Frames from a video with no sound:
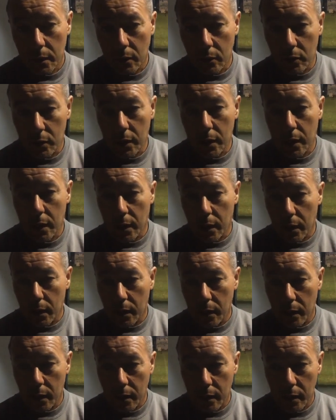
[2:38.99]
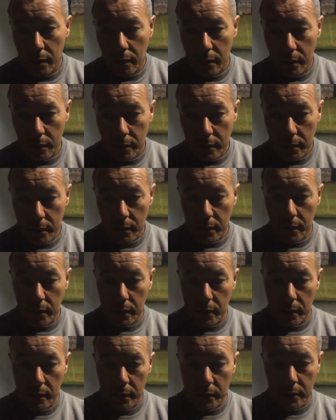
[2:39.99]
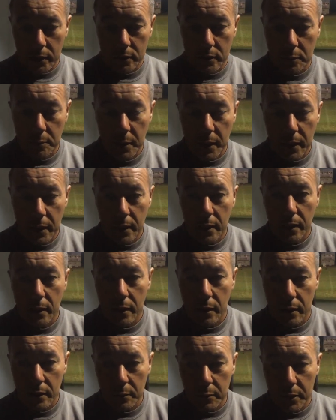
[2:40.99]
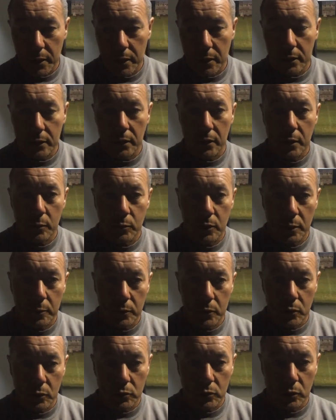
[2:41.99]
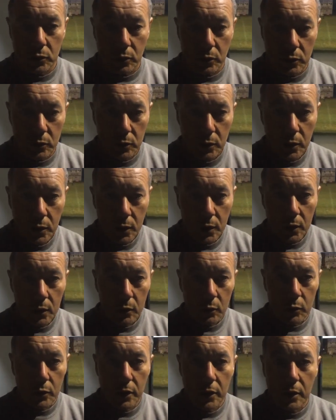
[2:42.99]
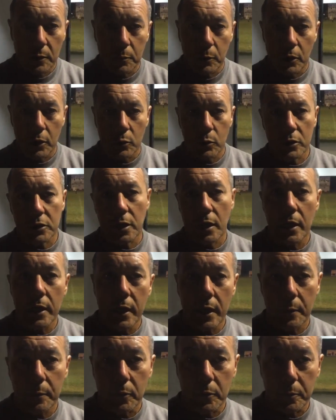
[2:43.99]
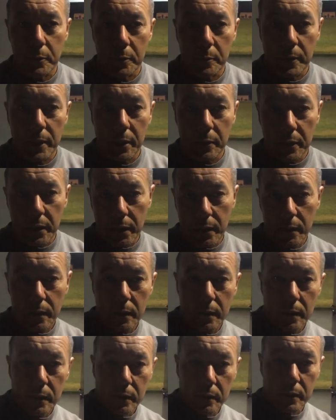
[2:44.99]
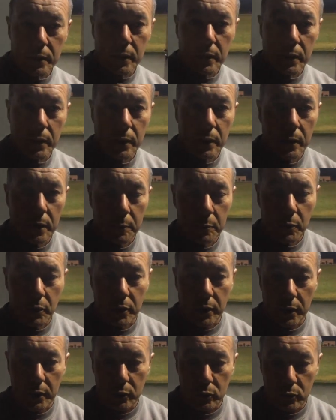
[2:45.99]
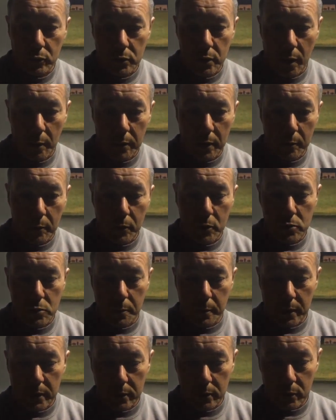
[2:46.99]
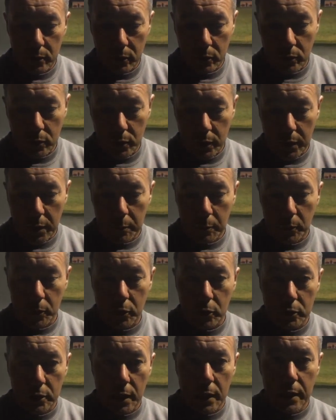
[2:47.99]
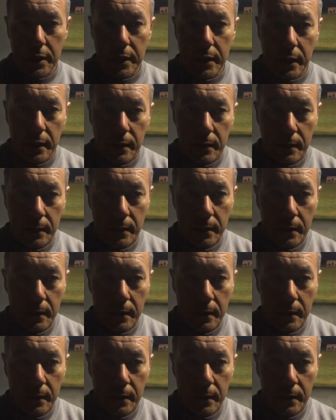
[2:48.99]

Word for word: ahora, esta semana, el viernes, tenemos un amistoso con, con un equipo de nuestra liga por primera vez, porque habíamos hecho partidos con equipos de otras ligas